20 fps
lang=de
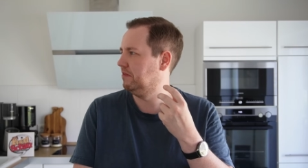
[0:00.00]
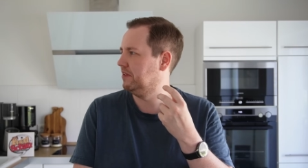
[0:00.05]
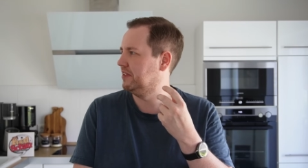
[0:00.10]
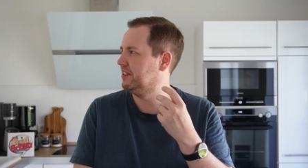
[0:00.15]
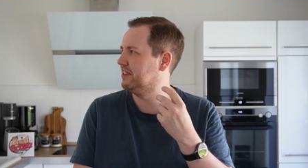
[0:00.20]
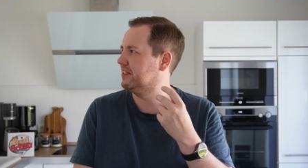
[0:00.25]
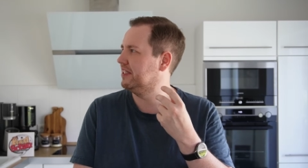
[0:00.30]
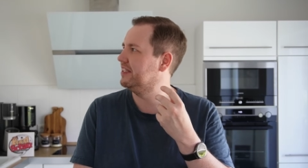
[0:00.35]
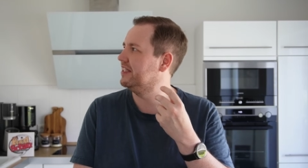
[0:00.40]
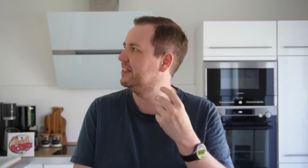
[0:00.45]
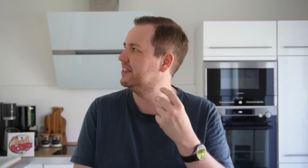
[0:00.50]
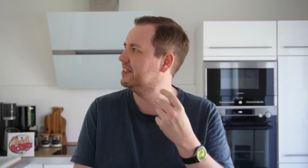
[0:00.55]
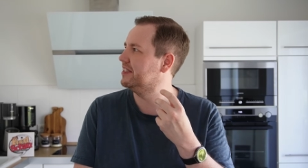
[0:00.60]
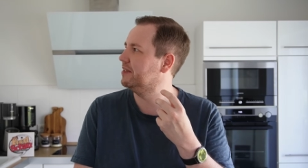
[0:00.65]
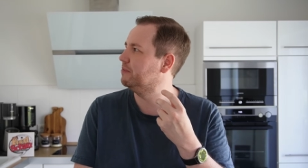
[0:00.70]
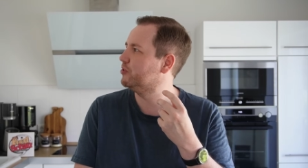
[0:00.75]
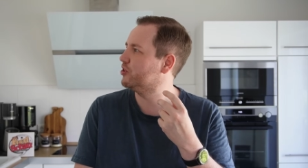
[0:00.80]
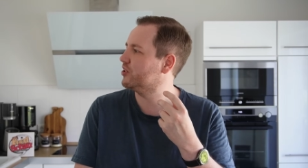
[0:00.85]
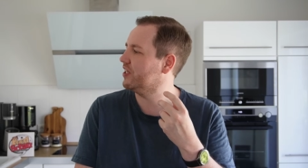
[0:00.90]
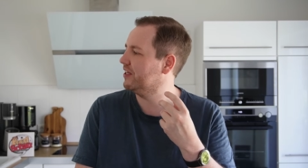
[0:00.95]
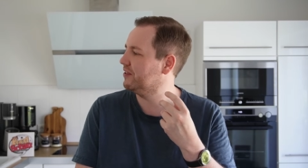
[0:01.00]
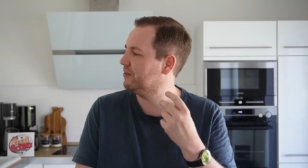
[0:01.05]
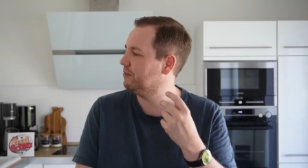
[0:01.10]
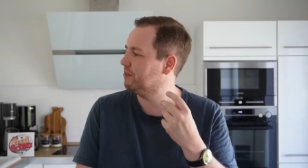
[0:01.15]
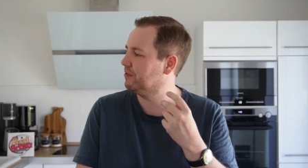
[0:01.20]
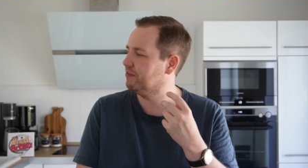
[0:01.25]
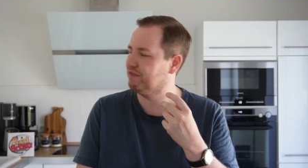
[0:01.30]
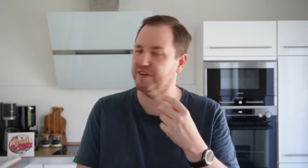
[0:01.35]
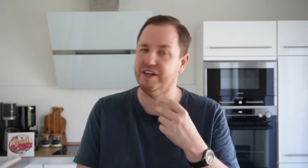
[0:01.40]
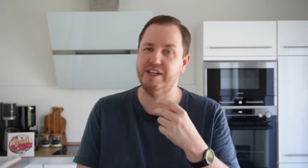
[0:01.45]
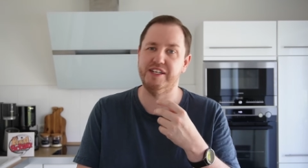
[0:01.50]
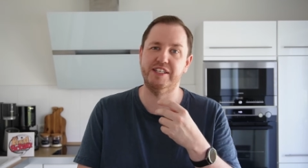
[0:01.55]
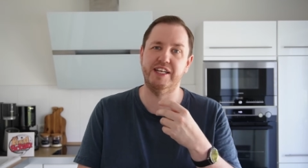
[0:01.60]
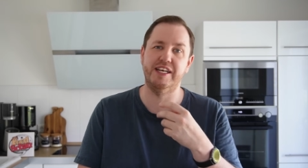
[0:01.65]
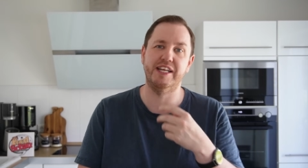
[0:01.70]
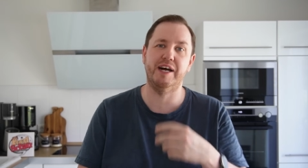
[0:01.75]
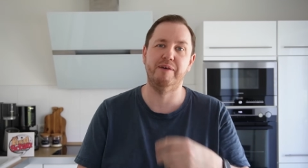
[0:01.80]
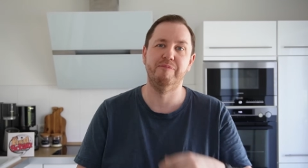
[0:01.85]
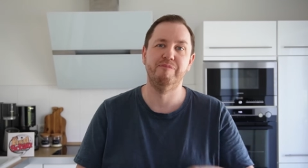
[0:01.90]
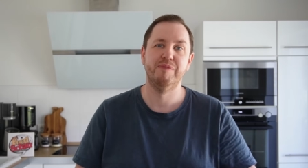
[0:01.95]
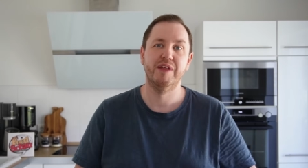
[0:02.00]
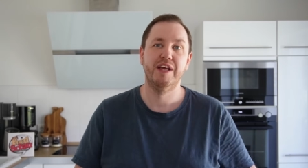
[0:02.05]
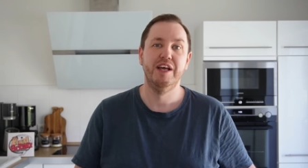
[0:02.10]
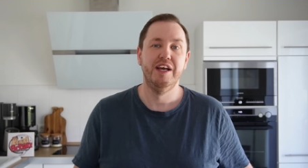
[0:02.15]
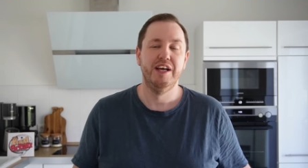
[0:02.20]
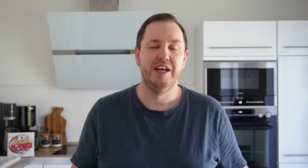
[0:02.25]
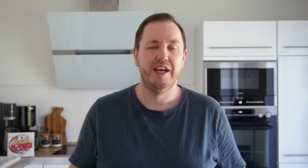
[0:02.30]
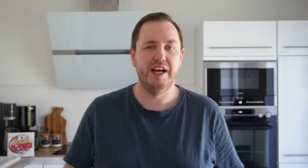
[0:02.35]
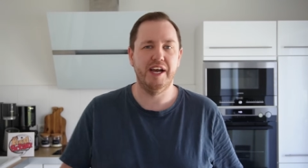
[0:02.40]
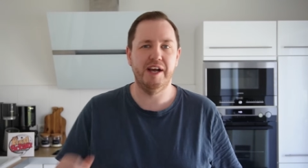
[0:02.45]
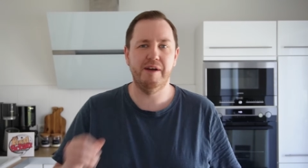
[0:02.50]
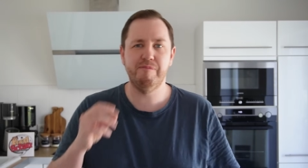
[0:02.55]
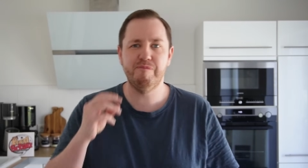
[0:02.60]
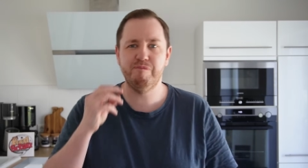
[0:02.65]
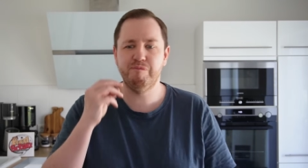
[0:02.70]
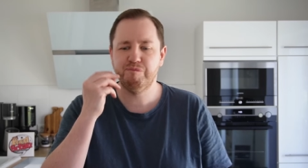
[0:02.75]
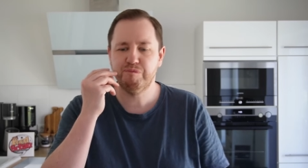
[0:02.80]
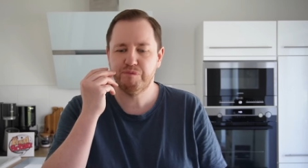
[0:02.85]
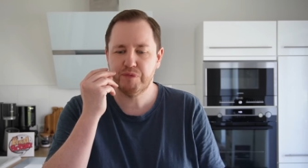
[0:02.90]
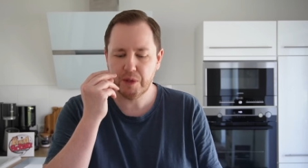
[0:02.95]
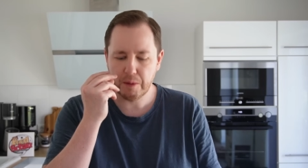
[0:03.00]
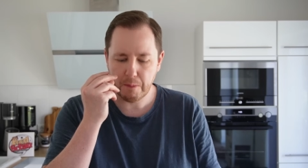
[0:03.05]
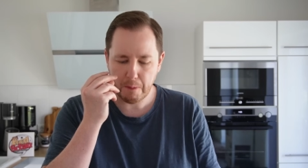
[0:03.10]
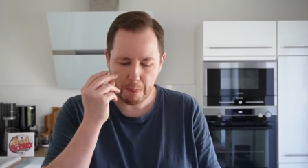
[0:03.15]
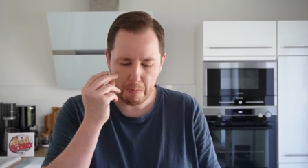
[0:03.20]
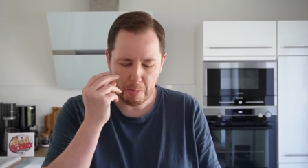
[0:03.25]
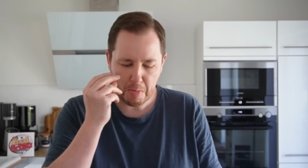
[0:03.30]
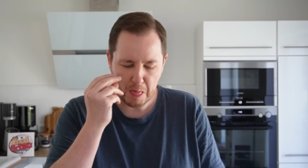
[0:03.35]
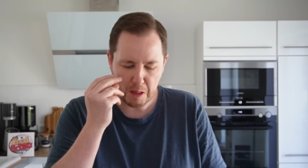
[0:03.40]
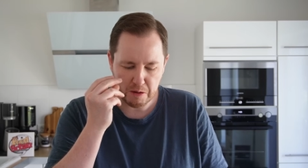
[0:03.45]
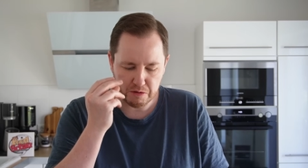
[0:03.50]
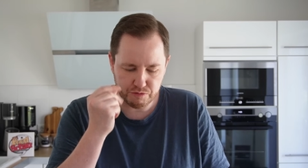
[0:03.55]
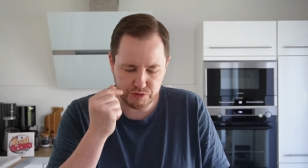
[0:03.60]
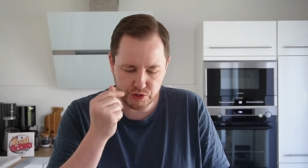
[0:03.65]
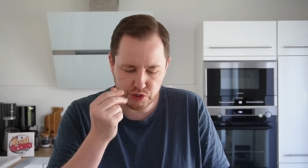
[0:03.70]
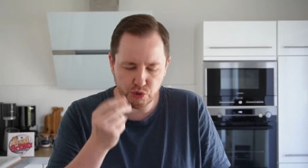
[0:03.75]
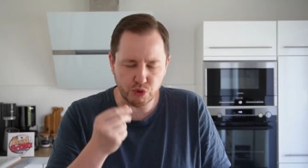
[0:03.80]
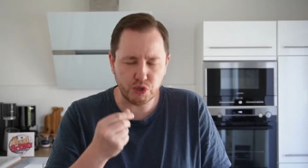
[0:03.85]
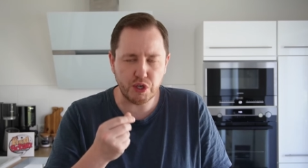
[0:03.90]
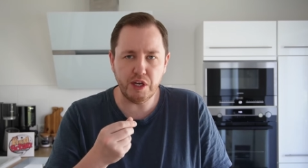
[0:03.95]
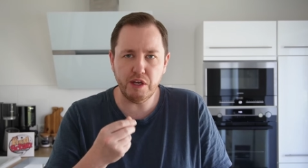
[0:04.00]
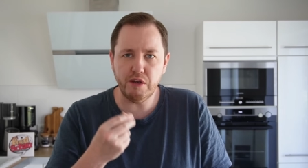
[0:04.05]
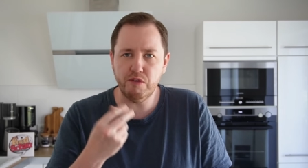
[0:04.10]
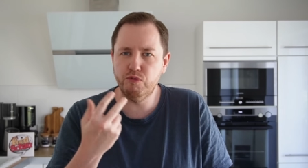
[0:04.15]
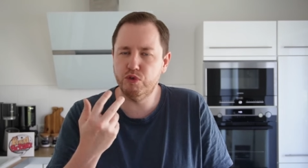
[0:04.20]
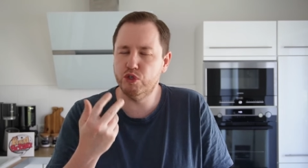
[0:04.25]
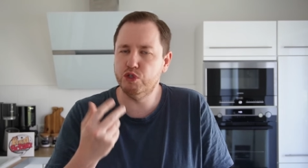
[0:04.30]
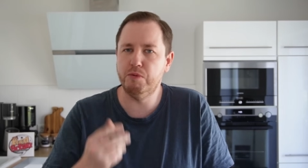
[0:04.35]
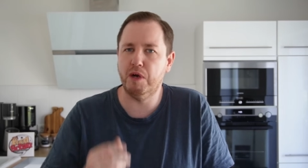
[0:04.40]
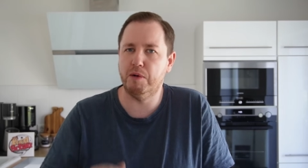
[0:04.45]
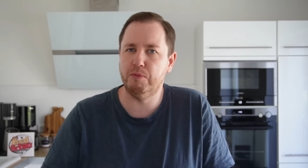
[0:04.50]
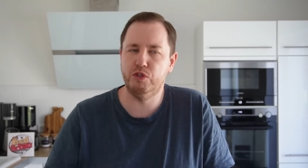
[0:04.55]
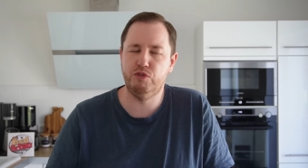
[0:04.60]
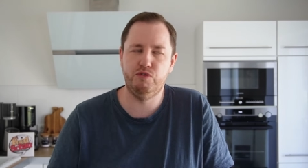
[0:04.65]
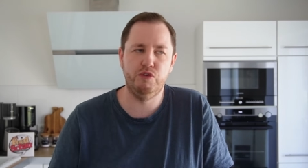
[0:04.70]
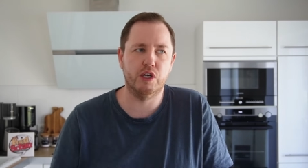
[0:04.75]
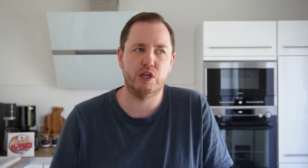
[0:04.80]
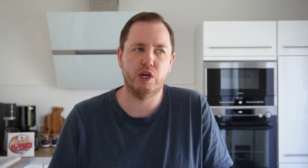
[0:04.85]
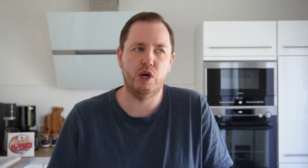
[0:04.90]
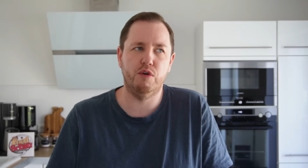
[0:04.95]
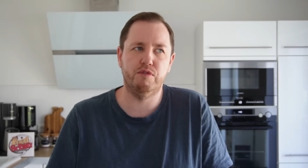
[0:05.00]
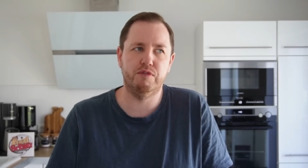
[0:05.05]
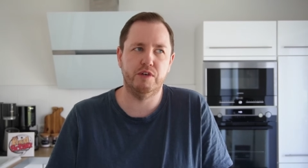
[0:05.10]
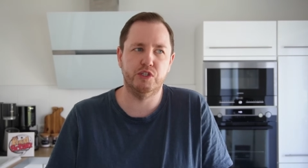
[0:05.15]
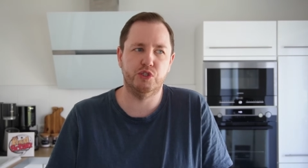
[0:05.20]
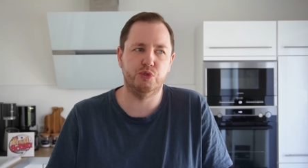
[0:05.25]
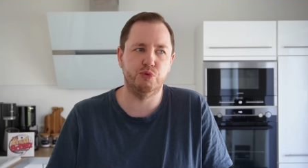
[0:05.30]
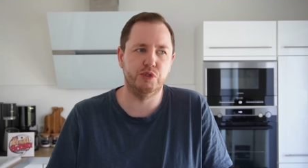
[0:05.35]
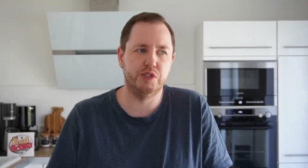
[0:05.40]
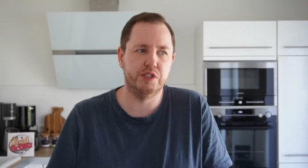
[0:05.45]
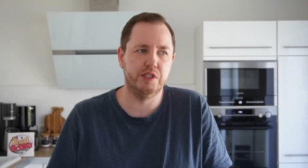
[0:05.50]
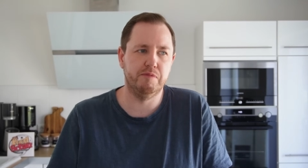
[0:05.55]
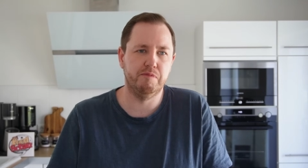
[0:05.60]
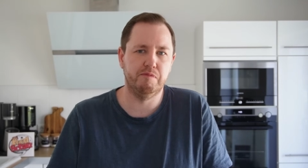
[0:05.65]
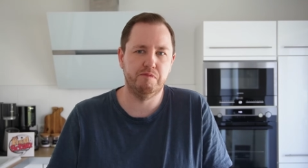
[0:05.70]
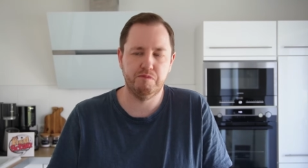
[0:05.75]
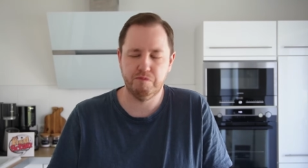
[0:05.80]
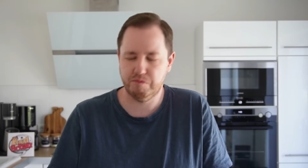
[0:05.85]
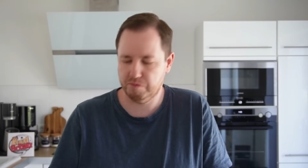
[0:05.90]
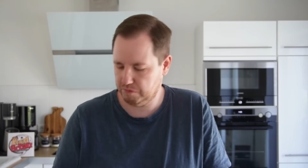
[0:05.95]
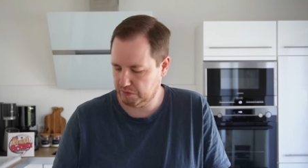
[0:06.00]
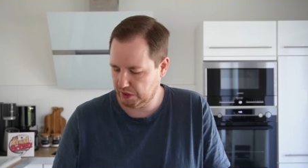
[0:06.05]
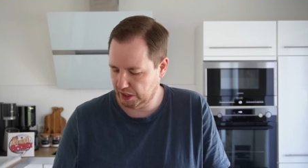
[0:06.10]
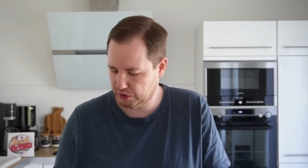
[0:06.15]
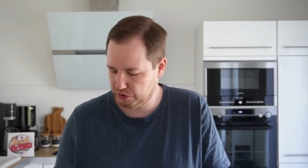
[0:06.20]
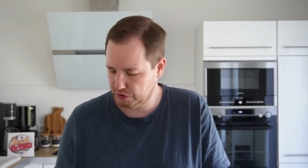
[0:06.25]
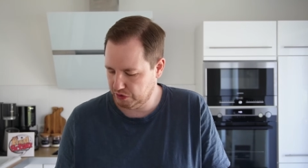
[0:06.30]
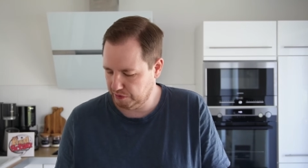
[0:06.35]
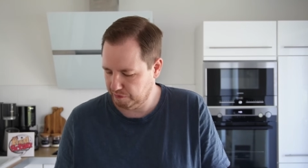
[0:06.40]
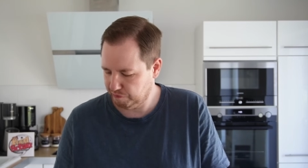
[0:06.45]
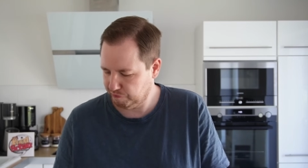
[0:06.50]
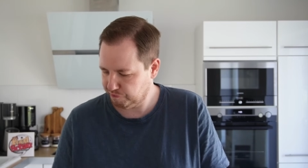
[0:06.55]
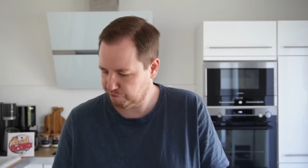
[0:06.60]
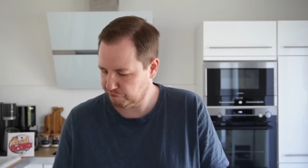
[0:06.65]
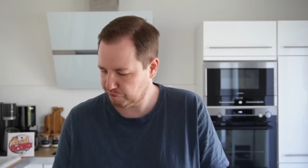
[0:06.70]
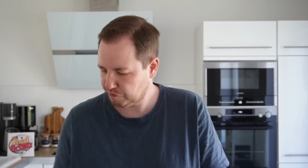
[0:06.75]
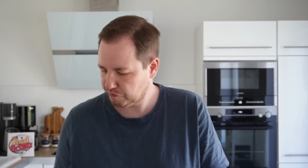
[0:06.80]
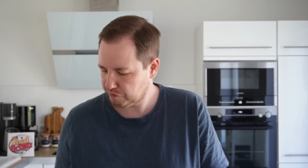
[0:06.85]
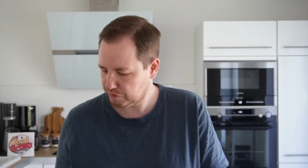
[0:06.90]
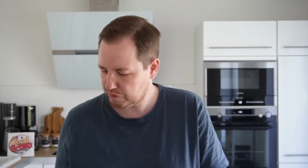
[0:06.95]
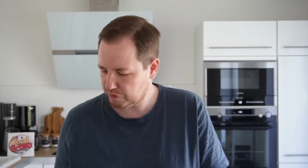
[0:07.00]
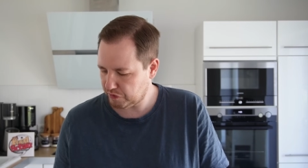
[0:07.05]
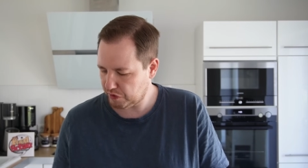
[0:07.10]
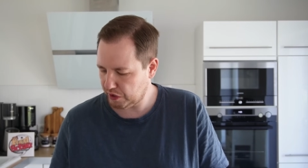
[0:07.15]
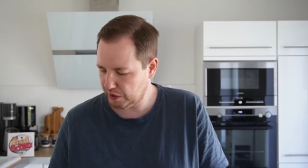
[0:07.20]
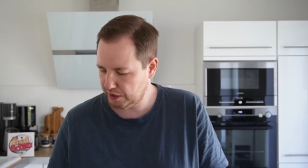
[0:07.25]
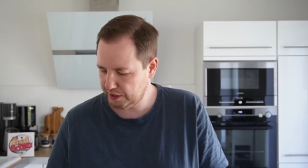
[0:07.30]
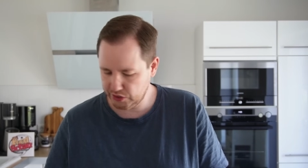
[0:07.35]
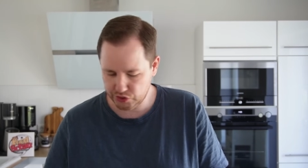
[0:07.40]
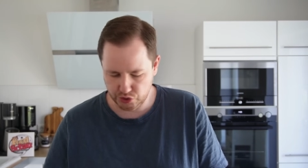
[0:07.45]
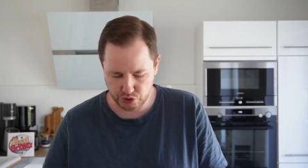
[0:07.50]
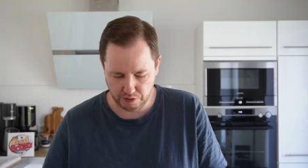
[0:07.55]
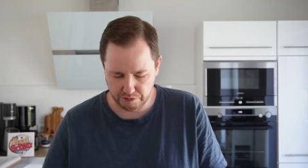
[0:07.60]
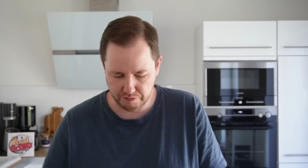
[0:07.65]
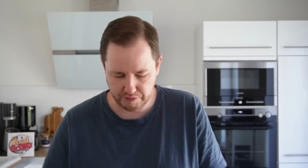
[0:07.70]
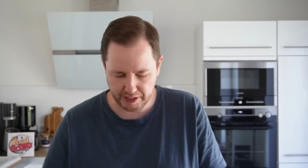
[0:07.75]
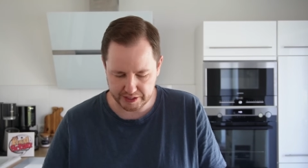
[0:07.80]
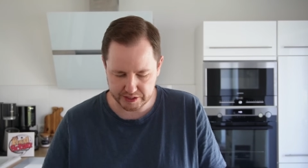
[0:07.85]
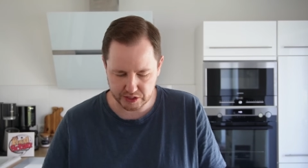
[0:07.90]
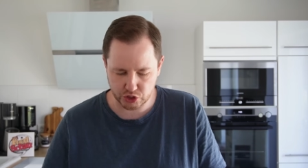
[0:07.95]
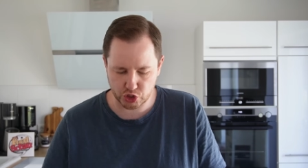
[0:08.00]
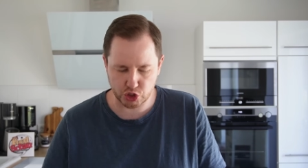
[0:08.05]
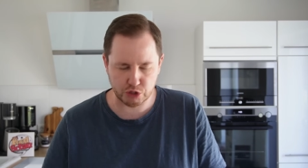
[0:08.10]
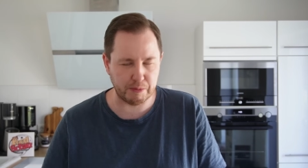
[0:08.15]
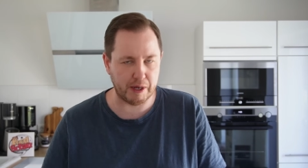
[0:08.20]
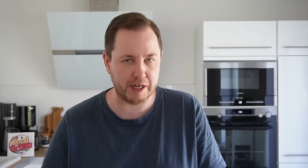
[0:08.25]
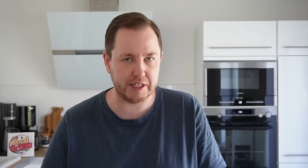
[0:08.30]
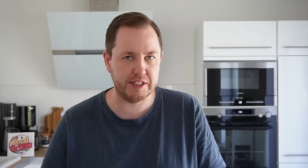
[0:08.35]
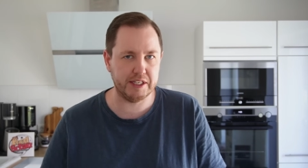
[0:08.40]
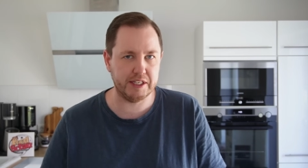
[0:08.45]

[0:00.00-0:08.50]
Was ist denn jetzt hier im Schrank umgefallen? Naja. Ähm, finde ich okay, würde ich mir aber nicht wieder kaufen als Soße. Also jetzt so auf dem ersten Geschmack